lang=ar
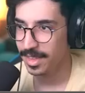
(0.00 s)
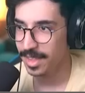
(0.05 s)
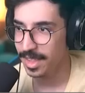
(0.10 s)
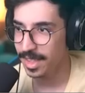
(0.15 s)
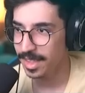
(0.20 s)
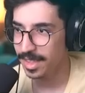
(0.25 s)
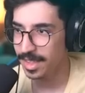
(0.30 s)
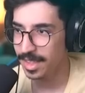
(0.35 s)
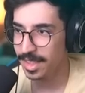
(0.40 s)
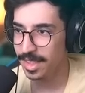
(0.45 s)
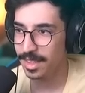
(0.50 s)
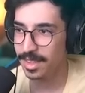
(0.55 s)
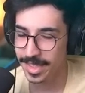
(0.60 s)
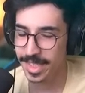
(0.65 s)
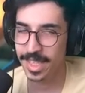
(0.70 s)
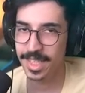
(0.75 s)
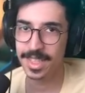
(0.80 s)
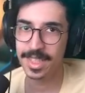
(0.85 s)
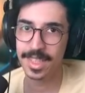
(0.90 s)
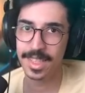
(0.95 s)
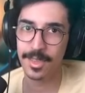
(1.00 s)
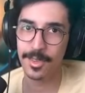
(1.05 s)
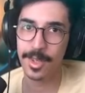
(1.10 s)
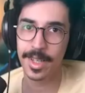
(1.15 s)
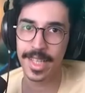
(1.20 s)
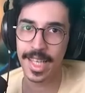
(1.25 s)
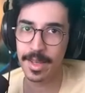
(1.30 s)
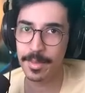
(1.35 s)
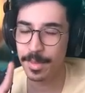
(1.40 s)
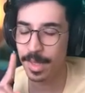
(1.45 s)
جي جي جي جي
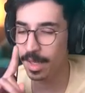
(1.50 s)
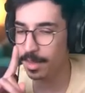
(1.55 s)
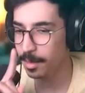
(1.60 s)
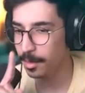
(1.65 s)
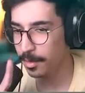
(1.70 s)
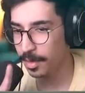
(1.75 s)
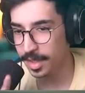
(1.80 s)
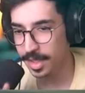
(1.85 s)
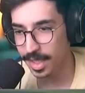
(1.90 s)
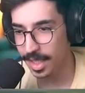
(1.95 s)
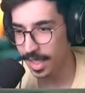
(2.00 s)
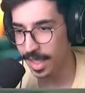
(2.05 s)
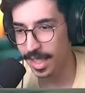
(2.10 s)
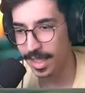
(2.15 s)
اول جيم بعد الفشل